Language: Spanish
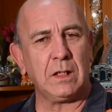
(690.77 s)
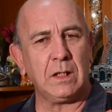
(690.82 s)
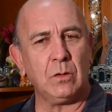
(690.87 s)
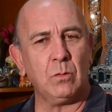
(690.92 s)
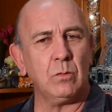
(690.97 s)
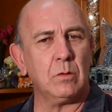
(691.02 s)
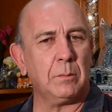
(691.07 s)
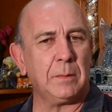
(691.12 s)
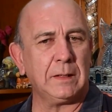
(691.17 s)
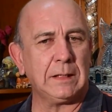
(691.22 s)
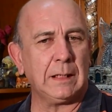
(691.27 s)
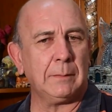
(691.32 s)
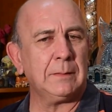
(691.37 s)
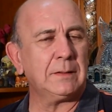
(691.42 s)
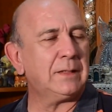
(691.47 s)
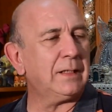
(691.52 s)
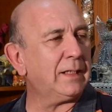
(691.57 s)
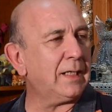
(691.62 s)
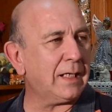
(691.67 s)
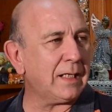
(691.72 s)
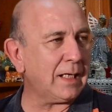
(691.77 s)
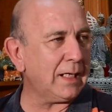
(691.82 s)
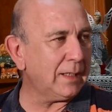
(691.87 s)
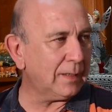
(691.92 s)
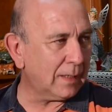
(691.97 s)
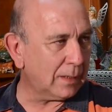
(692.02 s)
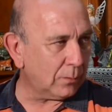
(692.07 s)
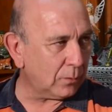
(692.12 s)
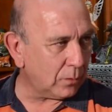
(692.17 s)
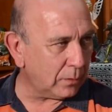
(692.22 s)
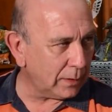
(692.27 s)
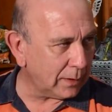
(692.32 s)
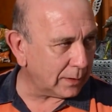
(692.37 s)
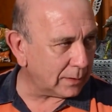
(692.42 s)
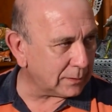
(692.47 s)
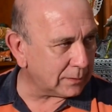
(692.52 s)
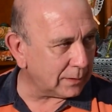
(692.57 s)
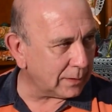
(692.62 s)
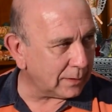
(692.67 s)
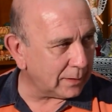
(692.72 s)
Ninguno prácticamente se quería ir de la bodega,
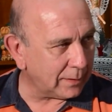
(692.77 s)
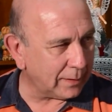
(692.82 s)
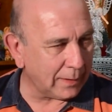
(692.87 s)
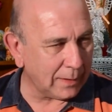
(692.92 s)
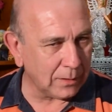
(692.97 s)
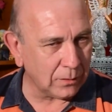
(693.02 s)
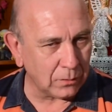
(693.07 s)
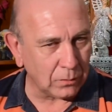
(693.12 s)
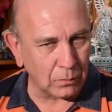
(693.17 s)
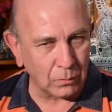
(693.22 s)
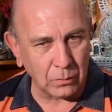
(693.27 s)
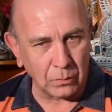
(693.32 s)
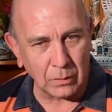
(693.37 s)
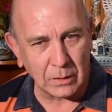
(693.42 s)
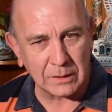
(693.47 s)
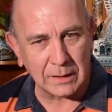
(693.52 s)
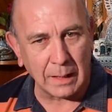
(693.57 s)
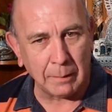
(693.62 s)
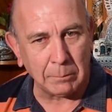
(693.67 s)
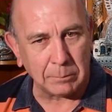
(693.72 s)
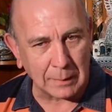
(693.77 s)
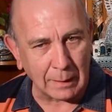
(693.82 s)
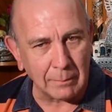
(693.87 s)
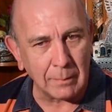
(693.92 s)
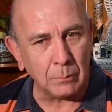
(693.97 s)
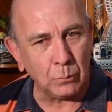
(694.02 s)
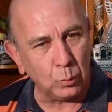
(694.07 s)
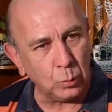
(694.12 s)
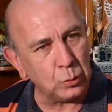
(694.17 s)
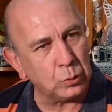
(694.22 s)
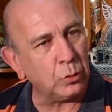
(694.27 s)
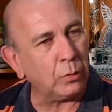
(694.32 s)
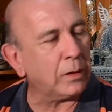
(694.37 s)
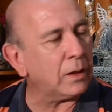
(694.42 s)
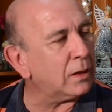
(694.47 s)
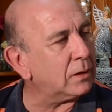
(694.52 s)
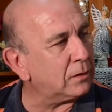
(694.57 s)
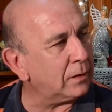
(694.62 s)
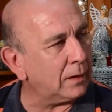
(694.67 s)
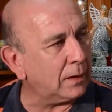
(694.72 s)
o sea, él no, no aceptaba mucho
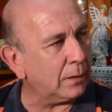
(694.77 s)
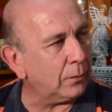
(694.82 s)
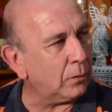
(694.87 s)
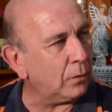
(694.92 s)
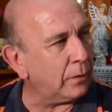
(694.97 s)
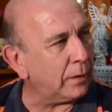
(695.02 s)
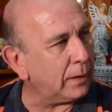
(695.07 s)
irse de la bodega.